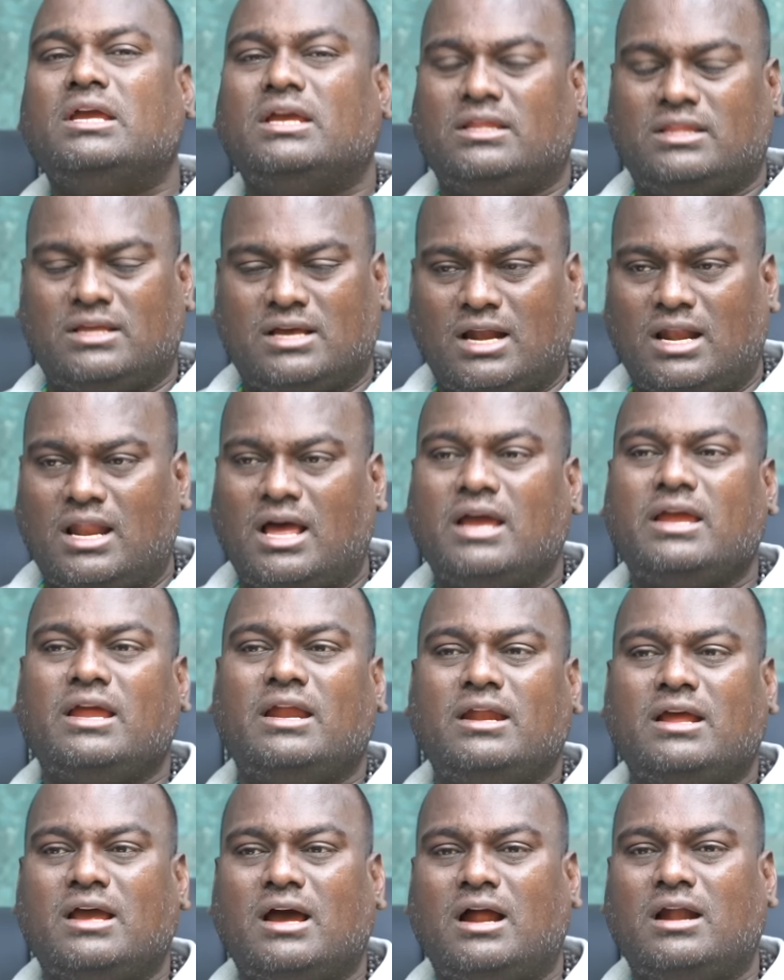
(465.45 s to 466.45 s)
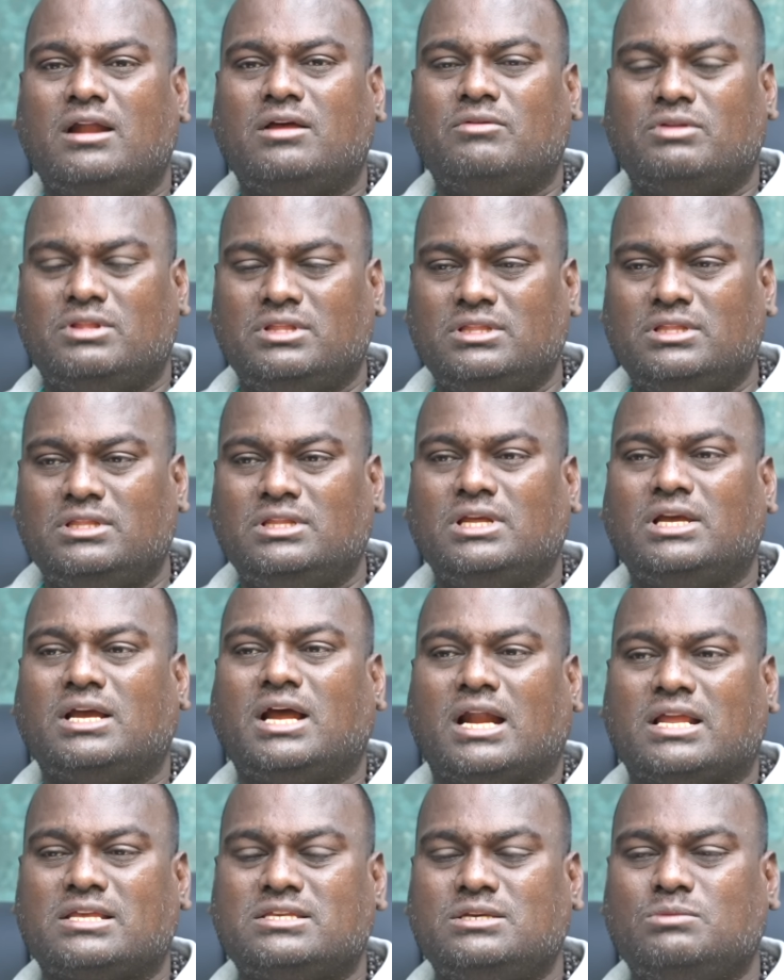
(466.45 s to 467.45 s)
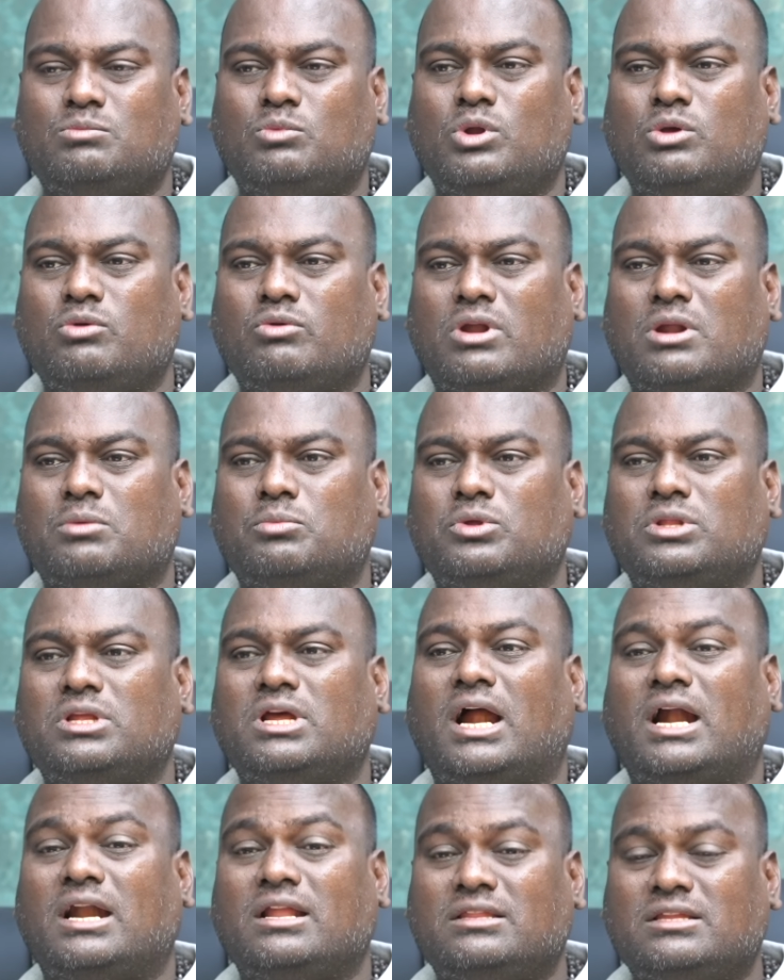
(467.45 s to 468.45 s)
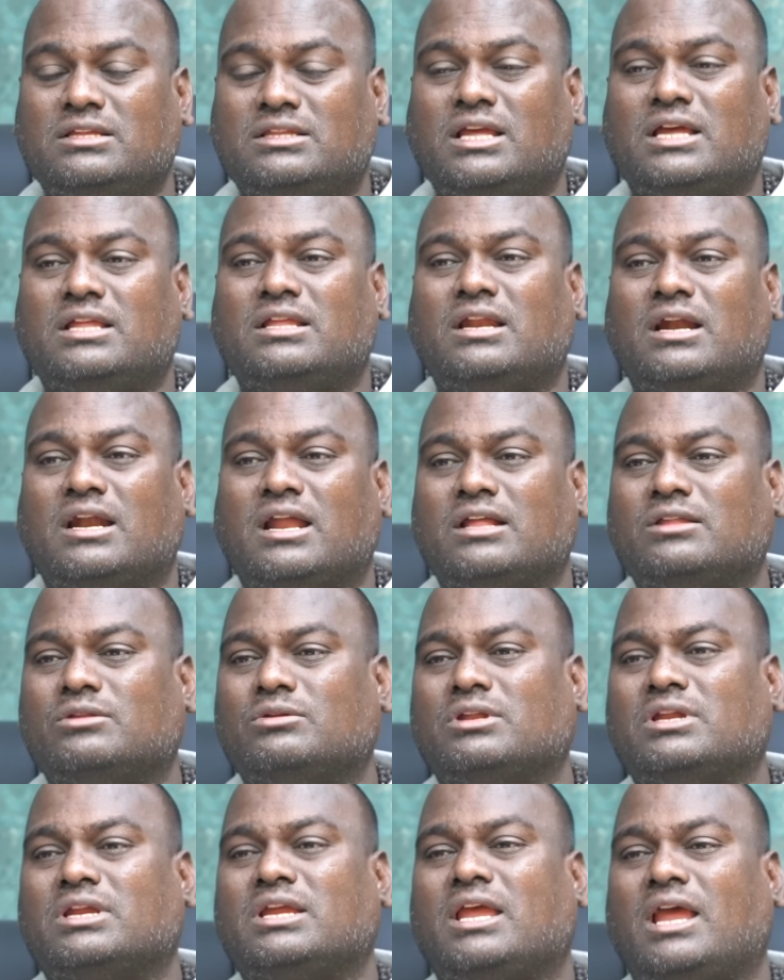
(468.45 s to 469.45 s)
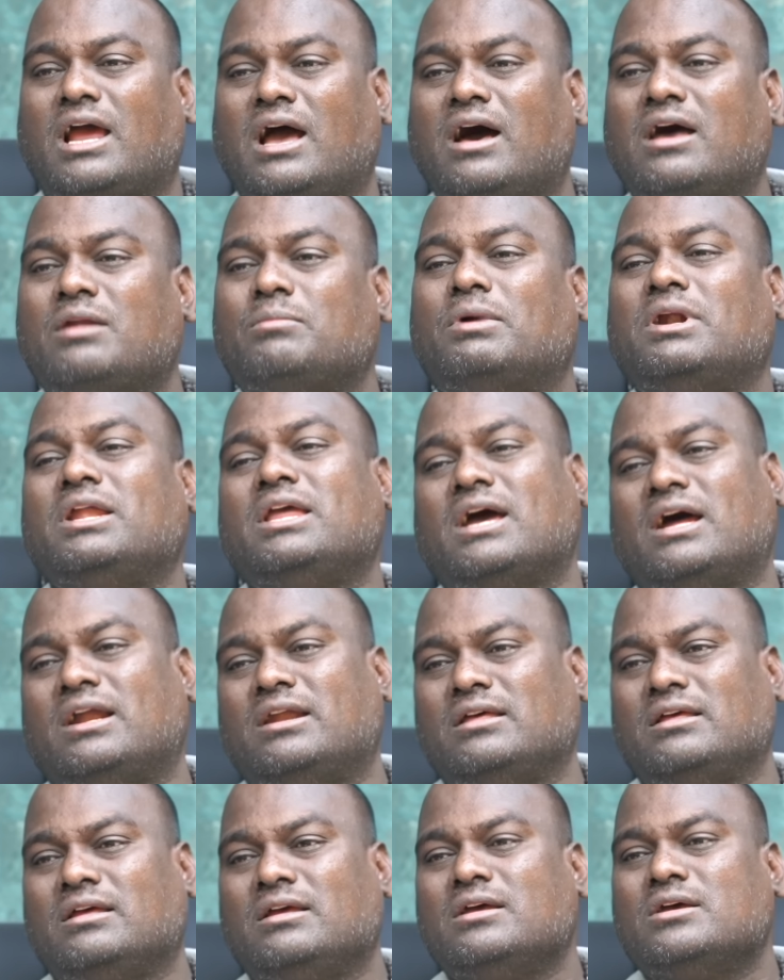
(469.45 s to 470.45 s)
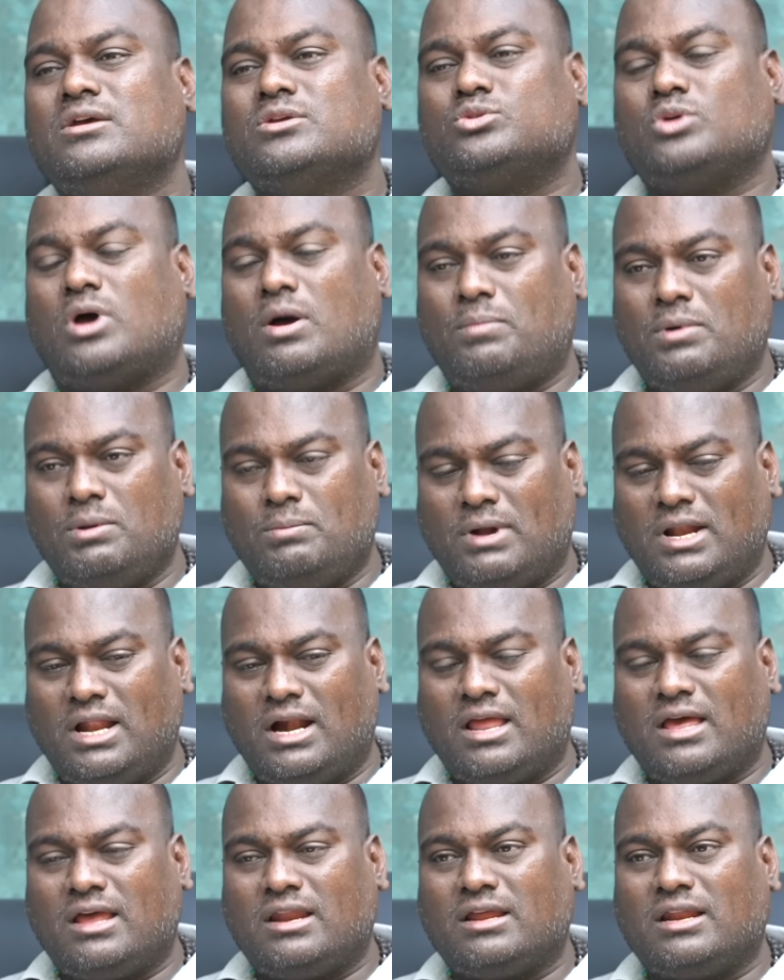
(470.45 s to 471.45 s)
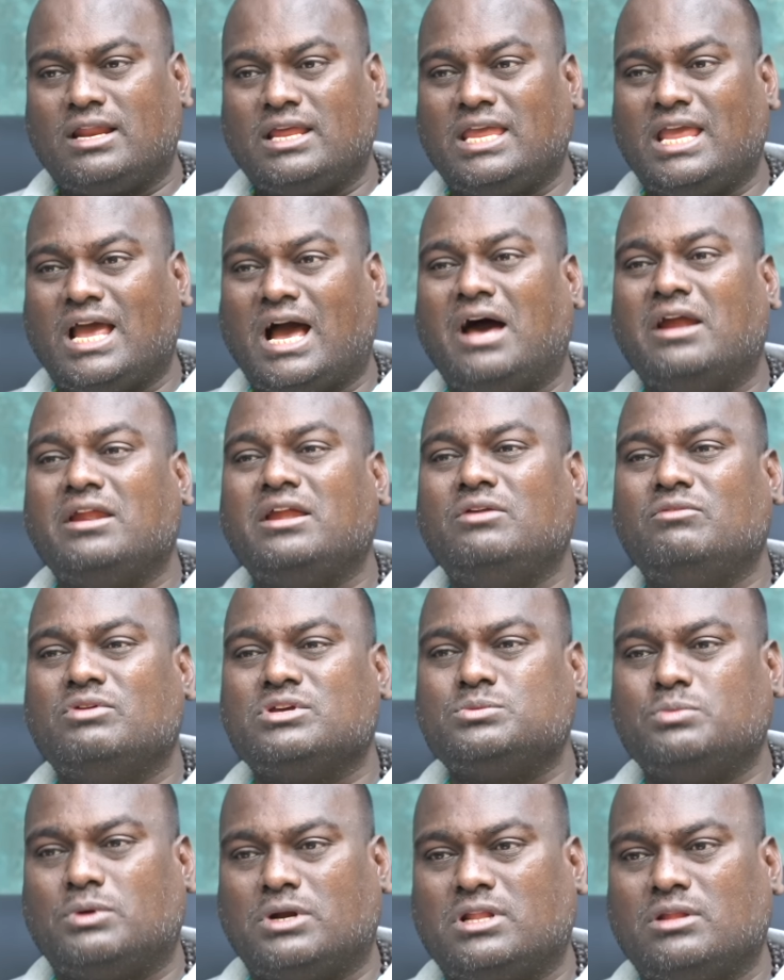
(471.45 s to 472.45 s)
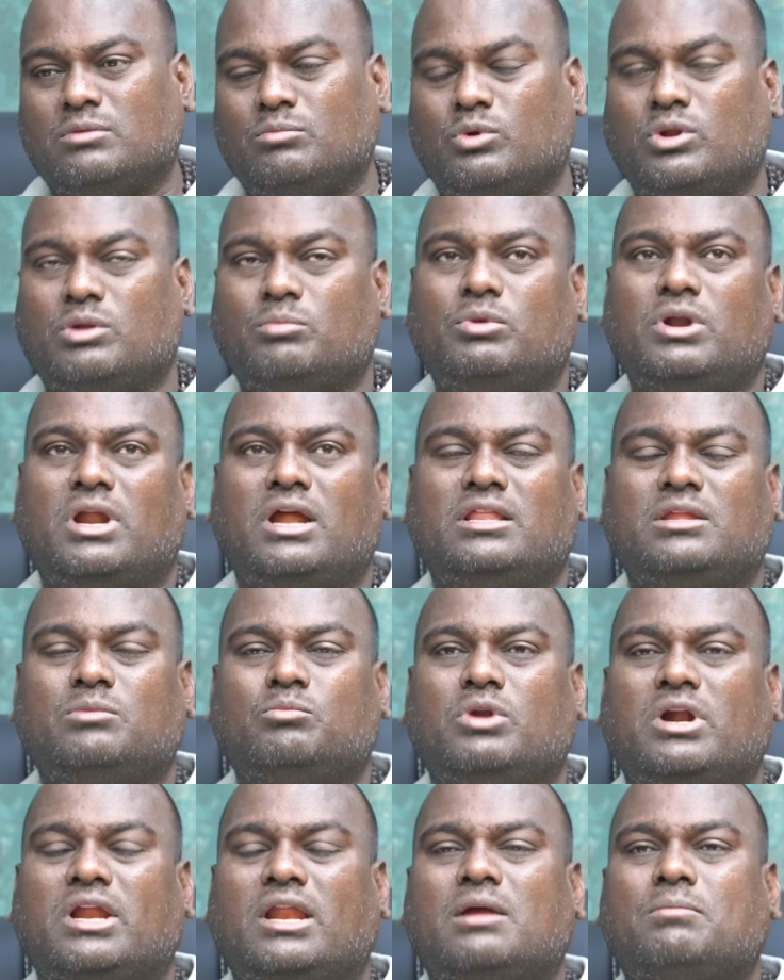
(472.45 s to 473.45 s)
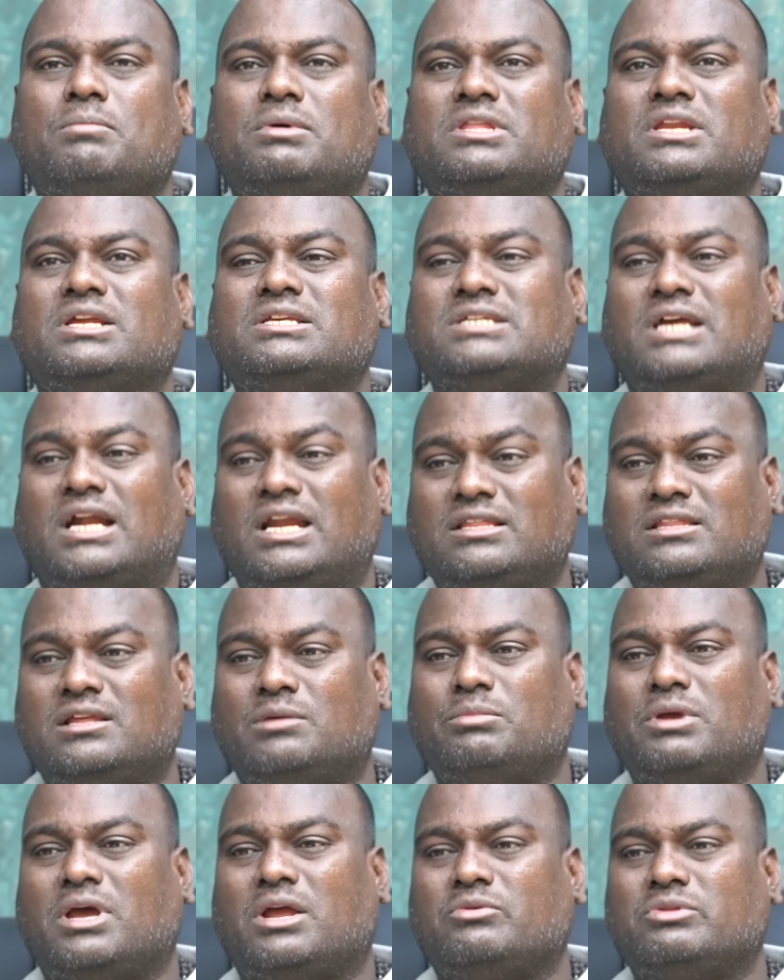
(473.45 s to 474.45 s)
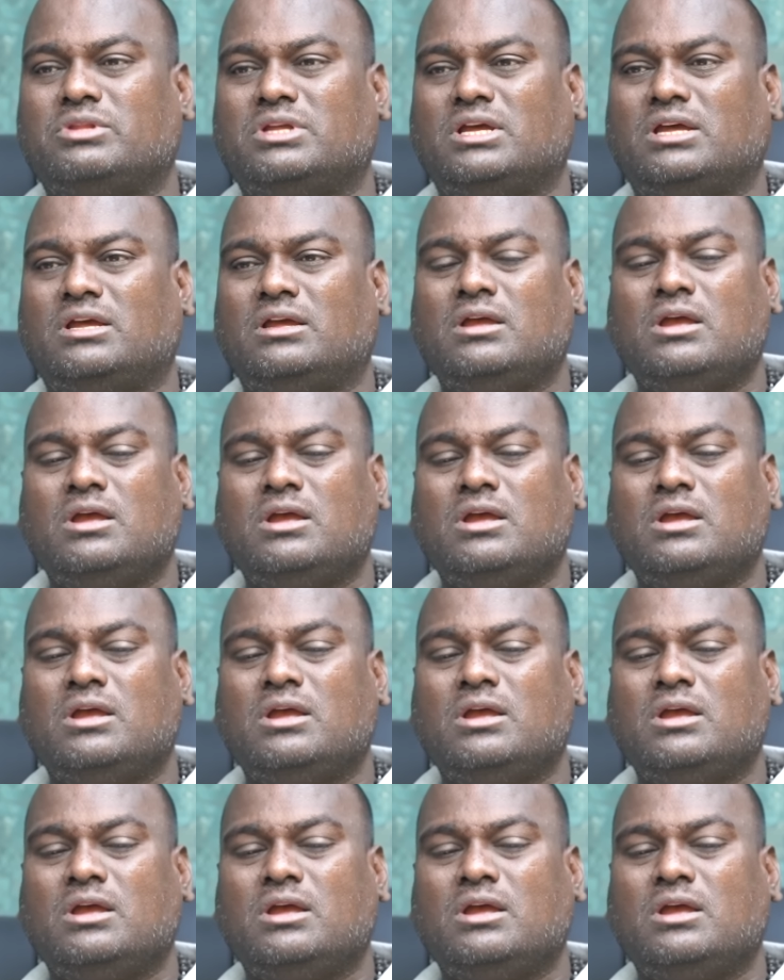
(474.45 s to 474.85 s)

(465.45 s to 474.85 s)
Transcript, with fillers: இதுக்கெல்லாம் என் கார்டு வந்து கடைசி முடிவுக்கு வரும்போது அடுத்த தேர்தல் ரெண்டாயிரத்தி வரதுக்கு யார் பலியாடு ஸோ அப்படி பலியாடாக இருக்கிறாங்க யாரும் இன்வெஸ்ட் பண்ணுறது முன்ன முன்ன இதுக்கு முன்னாடிலாம் பார்த்தீங்கன்னா ஜெயலலிதா அம்மையார் வந்து